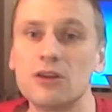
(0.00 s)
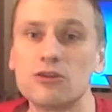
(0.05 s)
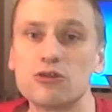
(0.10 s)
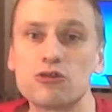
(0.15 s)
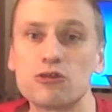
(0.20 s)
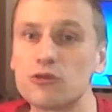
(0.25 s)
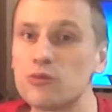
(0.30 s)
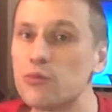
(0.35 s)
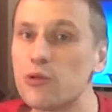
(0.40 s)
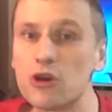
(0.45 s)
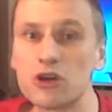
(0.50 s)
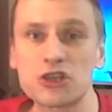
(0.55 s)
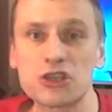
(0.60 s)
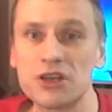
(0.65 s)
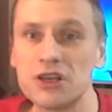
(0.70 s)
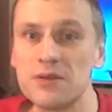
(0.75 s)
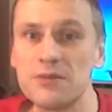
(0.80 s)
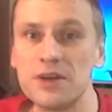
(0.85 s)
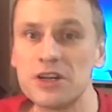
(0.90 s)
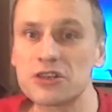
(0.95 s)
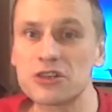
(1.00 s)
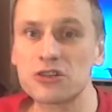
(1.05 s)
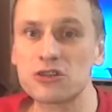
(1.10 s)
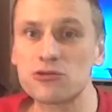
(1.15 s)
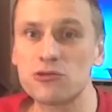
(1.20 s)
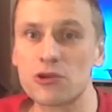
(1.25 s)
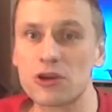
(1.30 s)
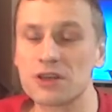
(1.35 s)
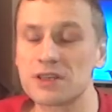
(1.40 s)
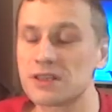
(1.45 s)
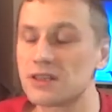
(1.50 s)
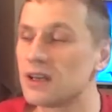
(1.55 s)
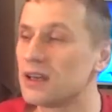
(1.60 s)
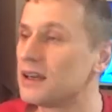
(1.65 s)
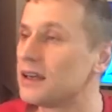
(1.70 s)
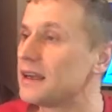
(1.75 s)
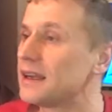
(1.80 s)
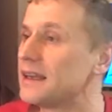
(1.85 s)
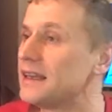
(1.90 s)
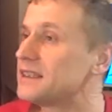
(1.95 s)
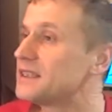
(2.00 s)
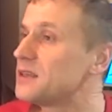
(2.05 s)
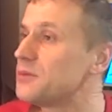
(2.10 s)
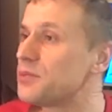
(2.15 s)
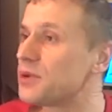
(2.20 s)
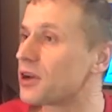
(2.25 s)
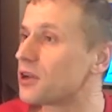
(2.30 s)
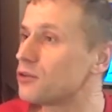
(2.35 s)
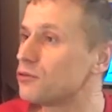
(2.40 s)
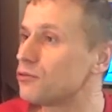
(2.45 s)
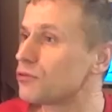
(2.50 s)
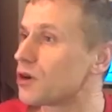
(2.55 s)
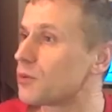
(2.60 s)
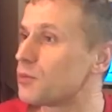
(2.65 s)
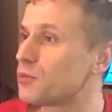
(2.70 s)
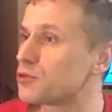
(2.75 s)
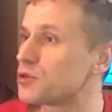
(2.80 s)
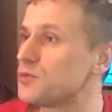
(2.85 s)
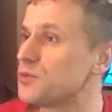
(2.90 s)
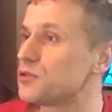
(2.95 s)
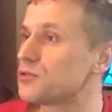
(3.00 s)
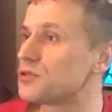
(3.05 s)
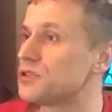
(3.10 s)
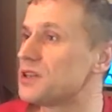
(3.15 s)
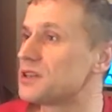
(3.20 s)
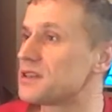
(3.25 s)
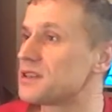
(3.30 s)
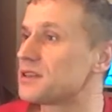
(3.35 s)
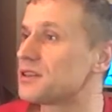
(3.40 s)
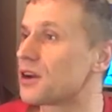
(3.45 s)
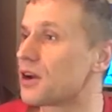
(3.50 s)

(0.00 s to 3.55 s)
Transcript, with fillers: Чуть больше или меньше скорость, или температура плюс-минус 10